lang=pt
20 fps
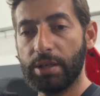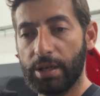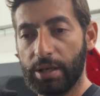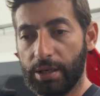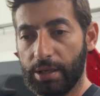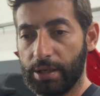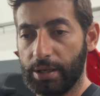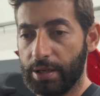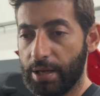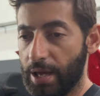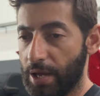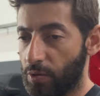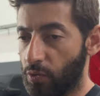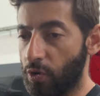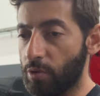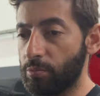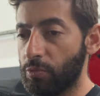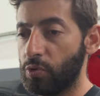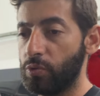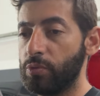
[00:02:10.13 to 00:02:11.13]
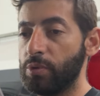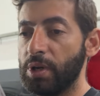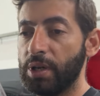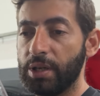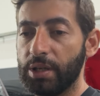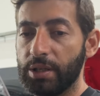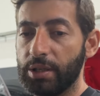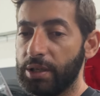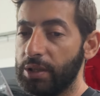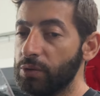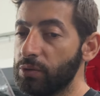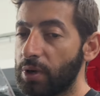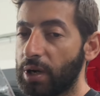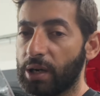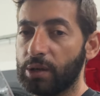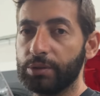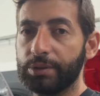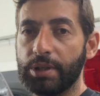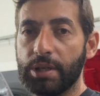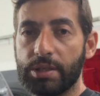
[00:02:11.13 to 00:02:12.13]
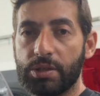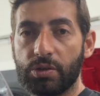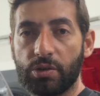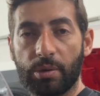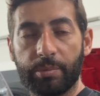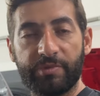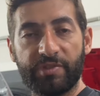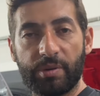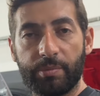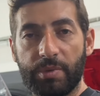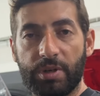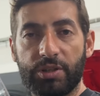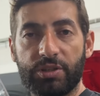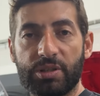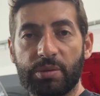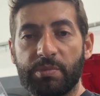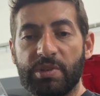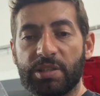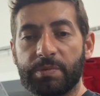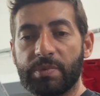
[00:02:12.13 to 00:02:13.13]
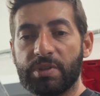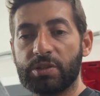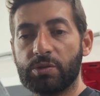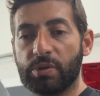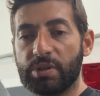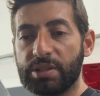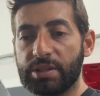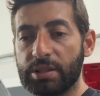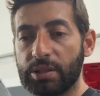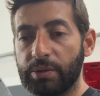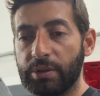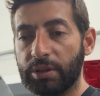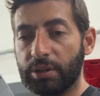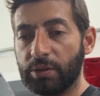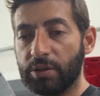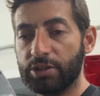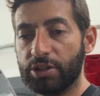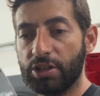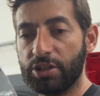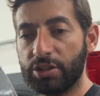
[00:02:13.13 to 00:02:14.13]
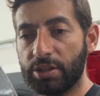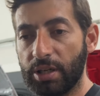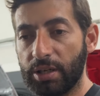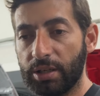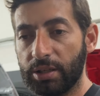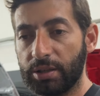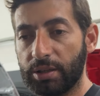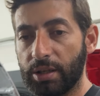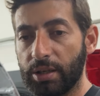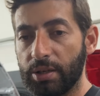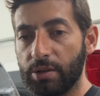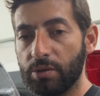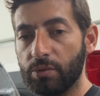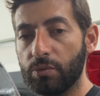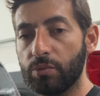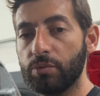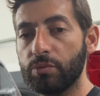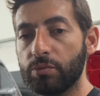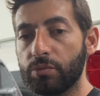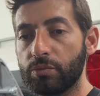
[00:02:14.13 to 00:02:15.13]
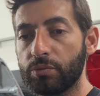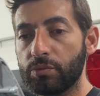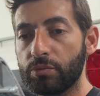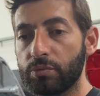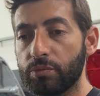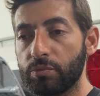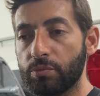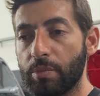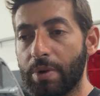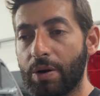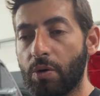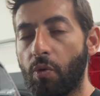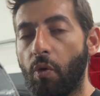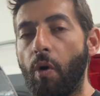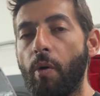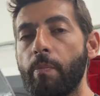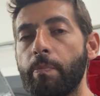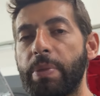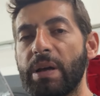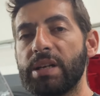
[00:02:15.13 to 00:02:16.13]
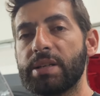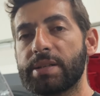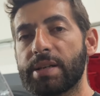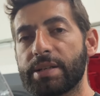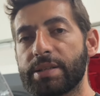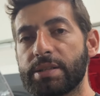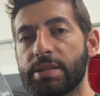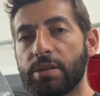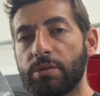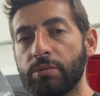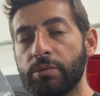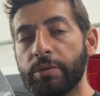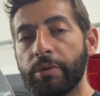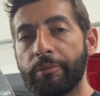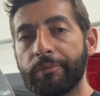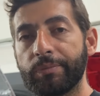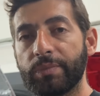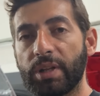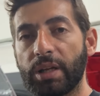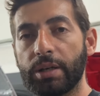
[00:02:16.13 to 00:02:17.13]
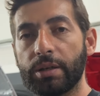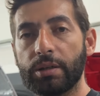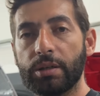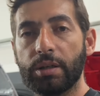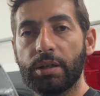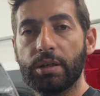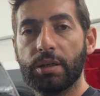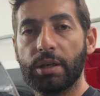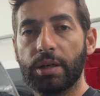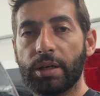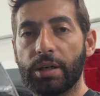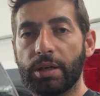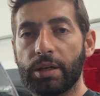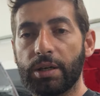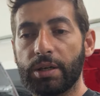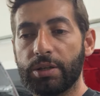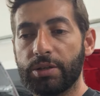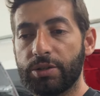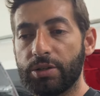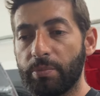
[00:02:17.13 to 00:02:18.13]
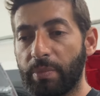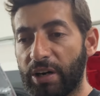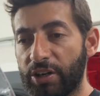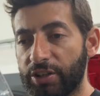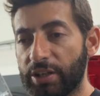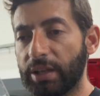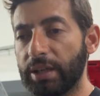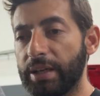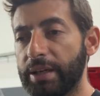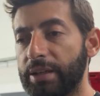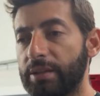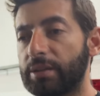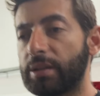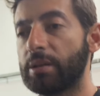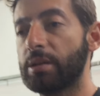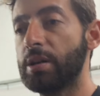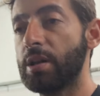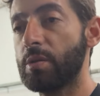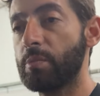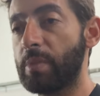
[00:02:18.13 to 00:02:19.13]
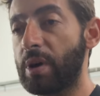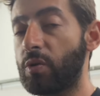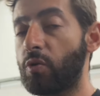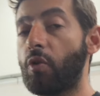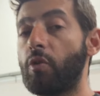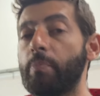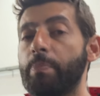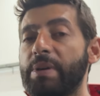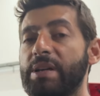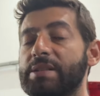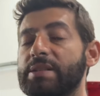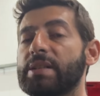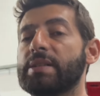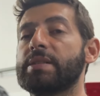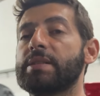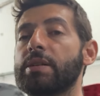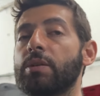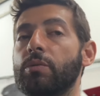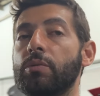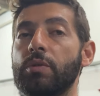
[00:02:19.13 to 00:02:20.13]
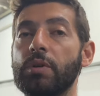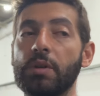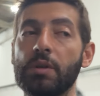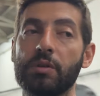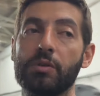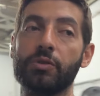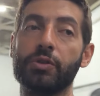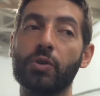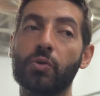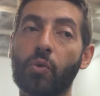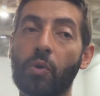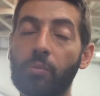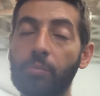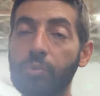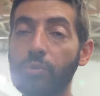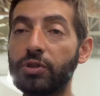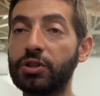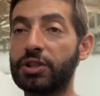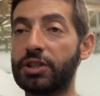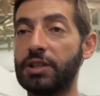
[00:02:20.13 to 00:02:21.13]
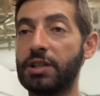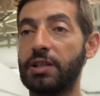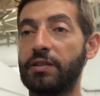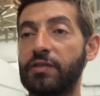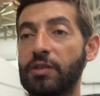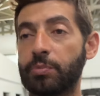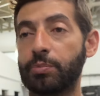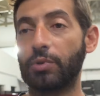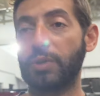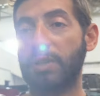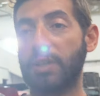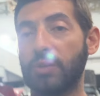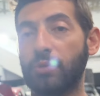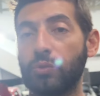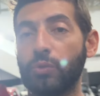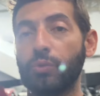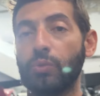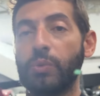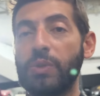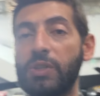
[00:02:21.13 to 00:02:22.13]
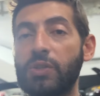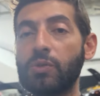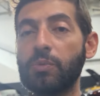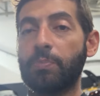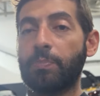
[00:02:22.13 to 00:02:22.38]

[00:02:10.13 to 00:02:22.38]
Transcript: É, é comum. E num carro desse, obviamente, é a mesma situação. Então a gente tem que ter um, uma compensação, né? É, de marcha lenta, uma compensação de combustível, porque tudo isso